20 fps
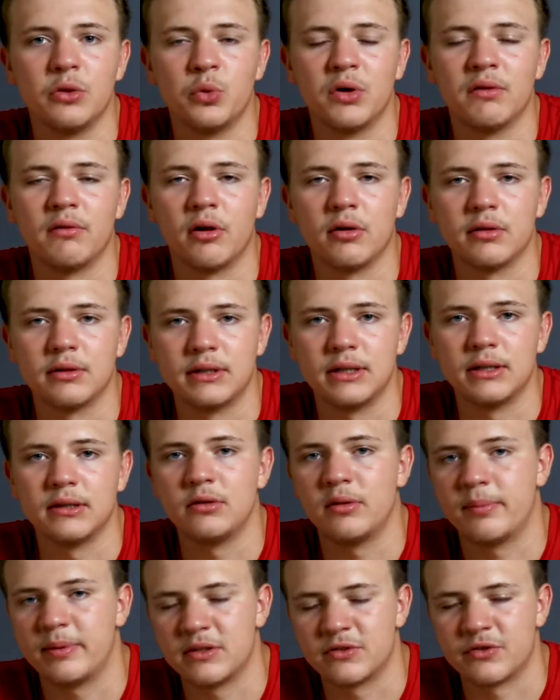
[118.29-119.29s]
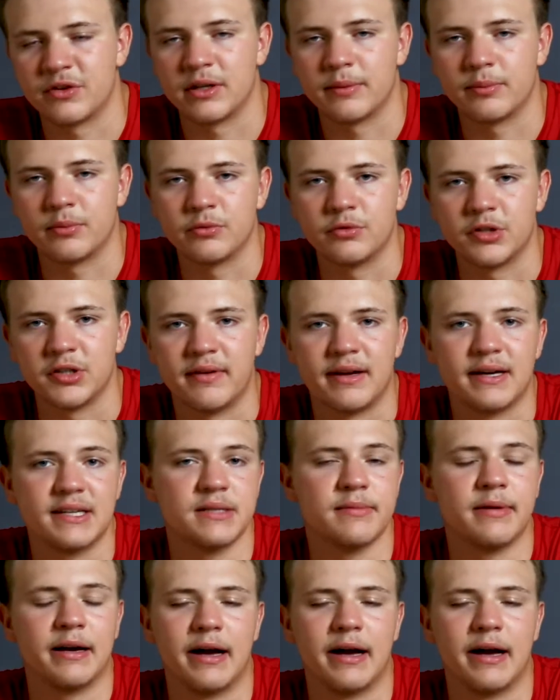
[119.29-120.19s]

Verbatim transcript: due volte di persone appunto diverse,